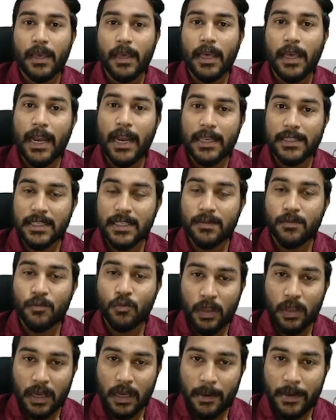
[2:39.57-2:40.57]
ఎలక్షన్స్
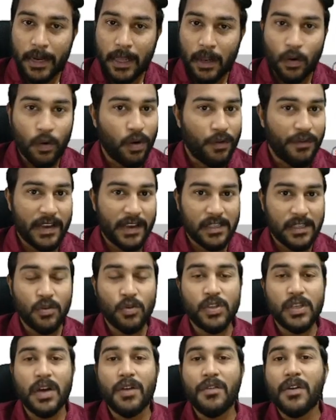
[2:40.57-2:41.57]
ముందుగా మనకు నోటిఫికేషన్స్
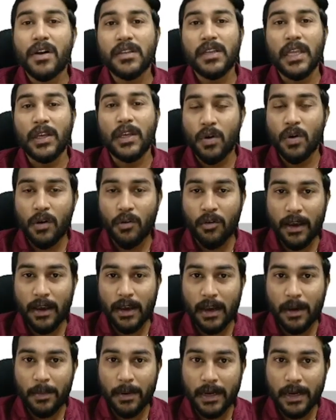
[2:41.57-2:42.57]
వచ్చే అవకాశాలు ఎక్కువగా ఉన్నాయి
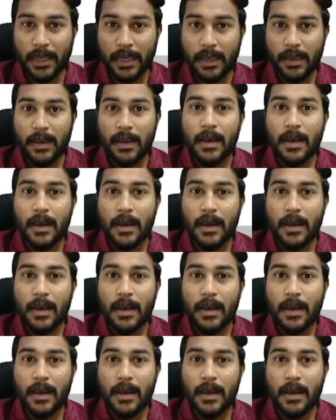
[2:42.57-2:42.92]
కాబట్టి